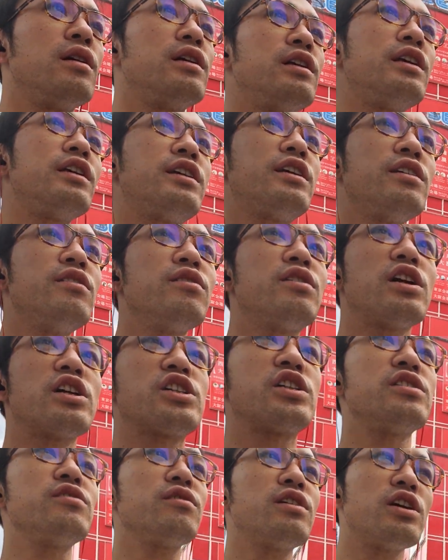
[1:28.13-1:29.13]
生きるか
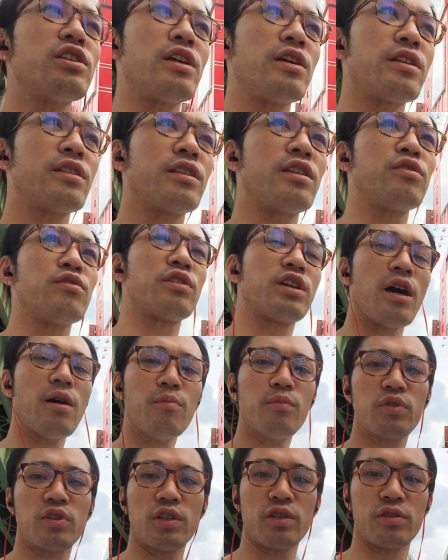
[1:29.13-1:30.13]
死ぬかだっていう
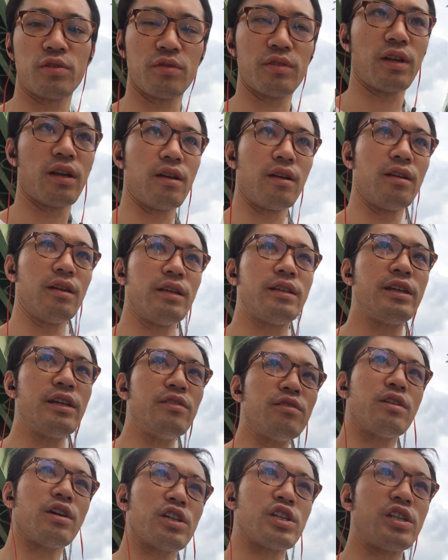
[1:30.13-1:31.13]
ギャンブルですよね生き
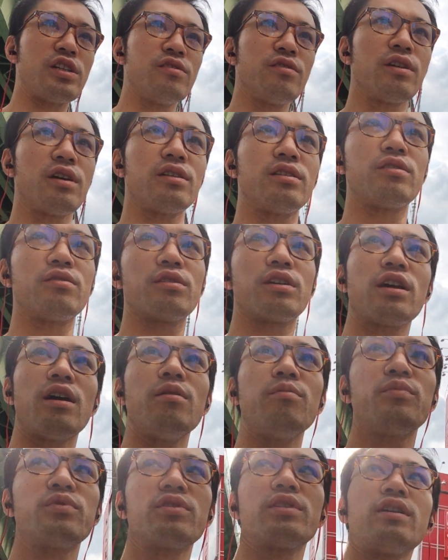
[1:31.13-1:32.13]
るか死ぬかっていう
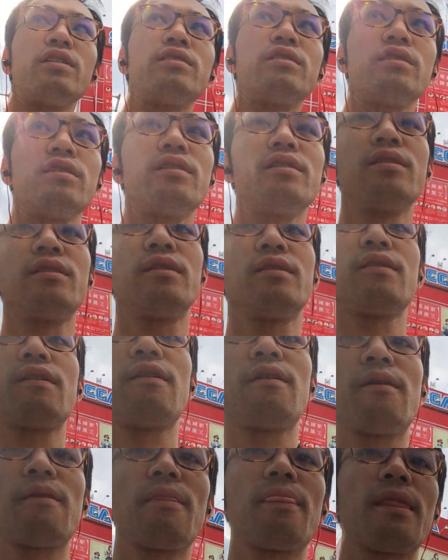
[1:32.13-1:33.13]
ギャンブルなんで
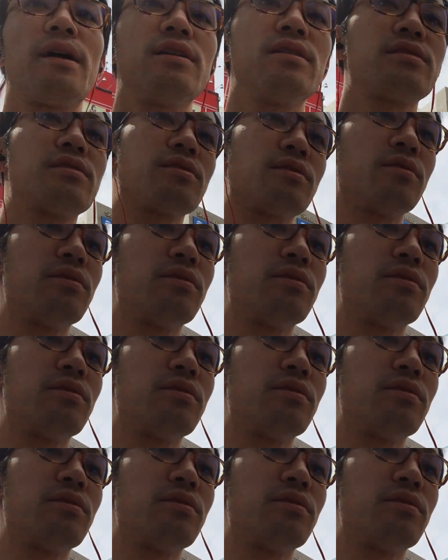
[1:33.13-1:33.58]
そ